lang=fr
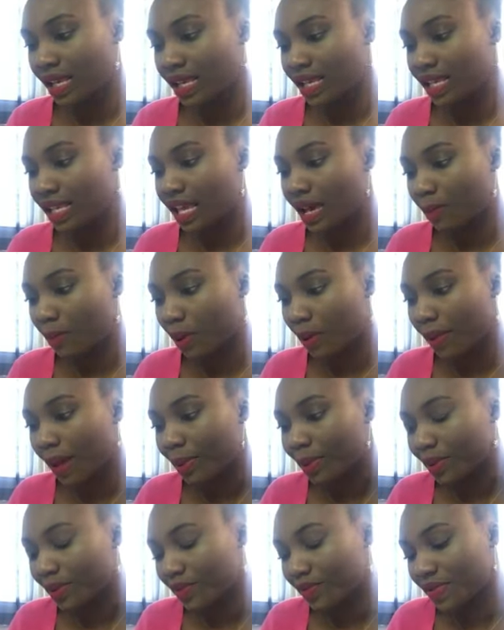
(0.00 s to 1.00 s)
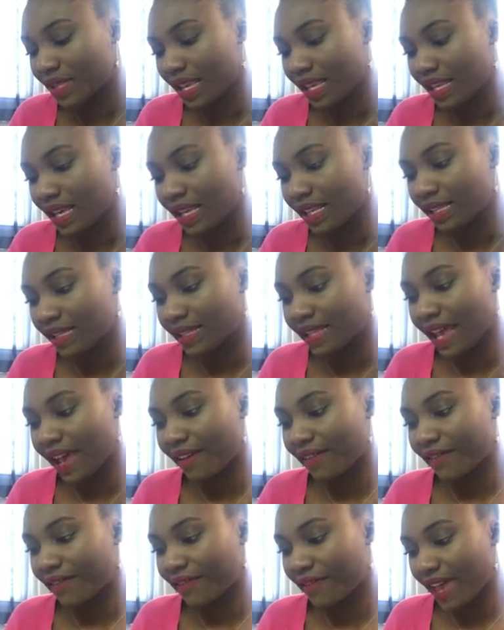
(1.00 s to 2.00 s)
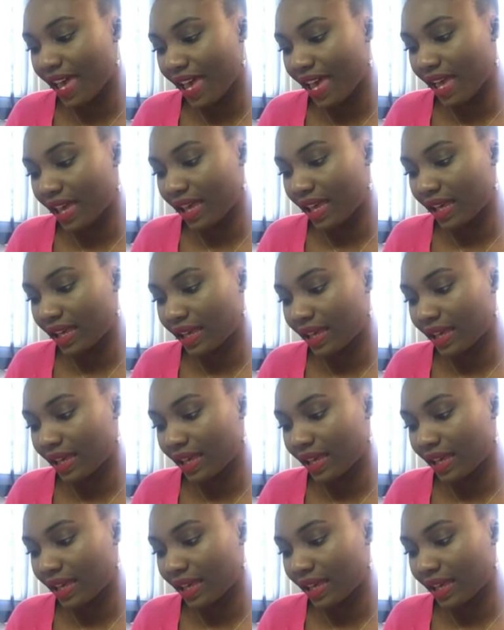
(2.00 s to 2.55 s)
il est probable que vous ayez ici affaire